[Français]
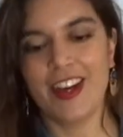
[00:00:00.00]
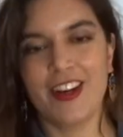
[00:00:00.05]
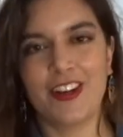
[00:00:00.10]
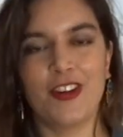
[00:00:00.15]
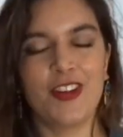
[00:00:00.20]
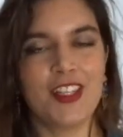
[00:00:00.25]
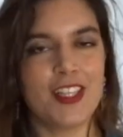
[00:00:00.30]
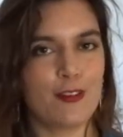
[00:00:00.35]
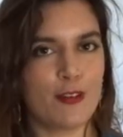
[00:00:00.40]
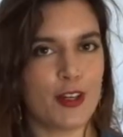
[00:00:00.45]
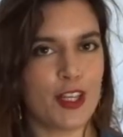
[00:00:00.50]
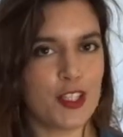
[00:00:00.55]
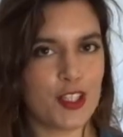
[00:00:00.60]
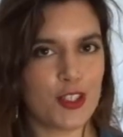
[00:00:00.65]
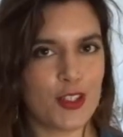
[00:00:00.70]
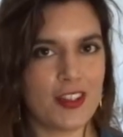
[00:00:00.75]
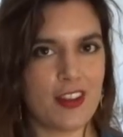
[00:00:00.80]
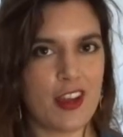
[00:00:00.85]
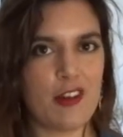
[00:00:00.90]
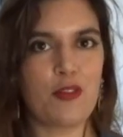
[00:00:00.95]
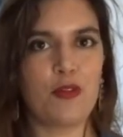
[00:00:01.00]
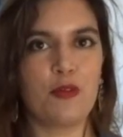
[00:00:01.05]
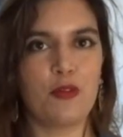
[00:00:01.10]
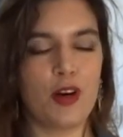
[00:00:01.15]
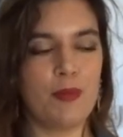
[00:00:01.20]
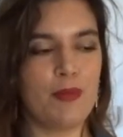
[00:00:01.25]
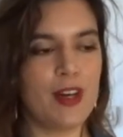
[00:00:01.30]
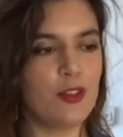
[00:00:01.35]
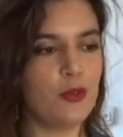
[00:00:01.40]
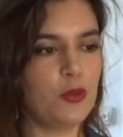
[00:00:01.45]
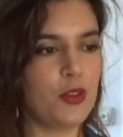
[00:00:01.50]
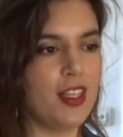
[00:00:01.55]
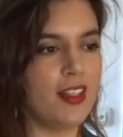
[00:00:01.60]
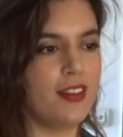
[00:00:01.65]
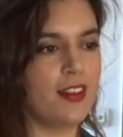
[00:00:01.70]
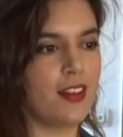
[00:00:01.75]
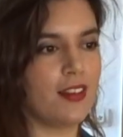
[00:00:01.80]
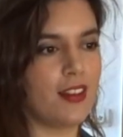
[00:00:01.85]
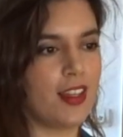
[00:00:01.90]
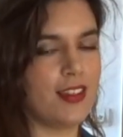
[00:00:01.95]
quand on est devant un chef-d'œuvre, on voit pas toutes les
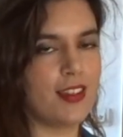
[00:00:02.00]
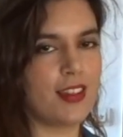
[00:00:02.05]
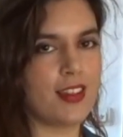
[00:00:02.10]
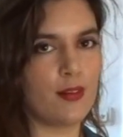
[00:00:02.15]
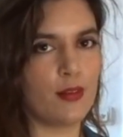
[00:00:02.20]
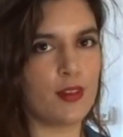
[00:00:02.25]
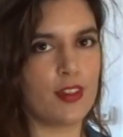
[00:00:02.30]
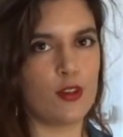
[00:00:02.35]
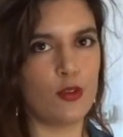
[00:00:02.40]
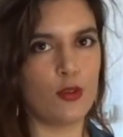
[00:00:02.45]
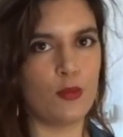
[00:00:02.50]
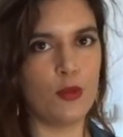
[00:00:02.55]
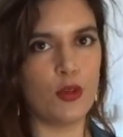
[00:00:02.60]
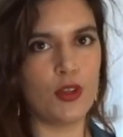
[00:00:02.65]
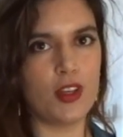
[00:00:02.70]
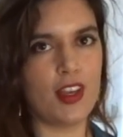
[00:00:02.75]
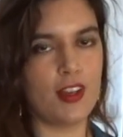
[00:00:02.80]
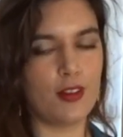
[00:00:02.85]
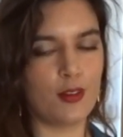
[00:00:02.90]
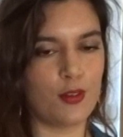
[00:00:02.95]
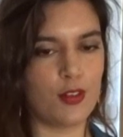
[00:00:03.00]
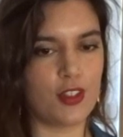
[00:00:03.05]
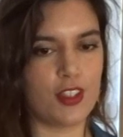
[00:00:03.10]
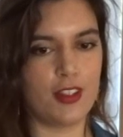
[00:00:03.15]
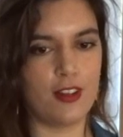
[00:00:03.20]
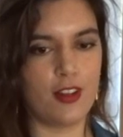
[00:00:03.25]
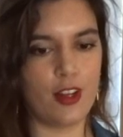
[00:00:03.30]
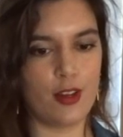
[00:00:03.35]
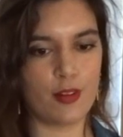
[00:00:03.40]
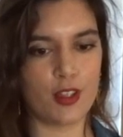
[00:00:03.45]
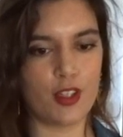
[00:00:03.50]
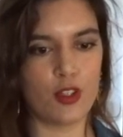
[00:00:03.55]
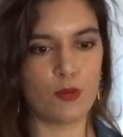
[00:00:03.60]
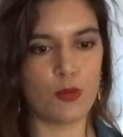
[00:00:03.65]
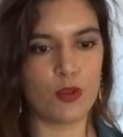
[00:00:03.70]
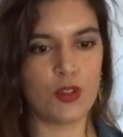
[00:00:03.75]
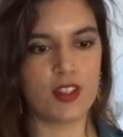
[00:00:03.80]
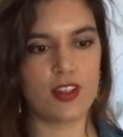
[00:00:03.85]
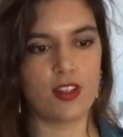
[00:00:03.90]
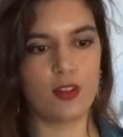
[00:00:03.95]
tentatives qui ont mené à ce chef-d'œuvre, et je
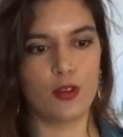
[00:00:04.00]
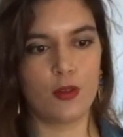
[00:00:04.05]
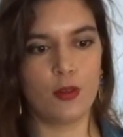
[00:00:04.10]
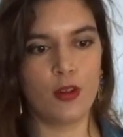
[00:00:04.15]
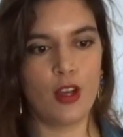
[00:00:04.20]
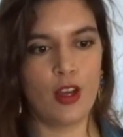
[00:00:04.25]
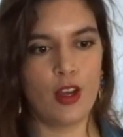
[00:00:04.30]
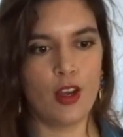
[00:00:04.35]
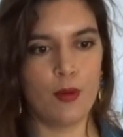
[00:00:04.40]
me dis que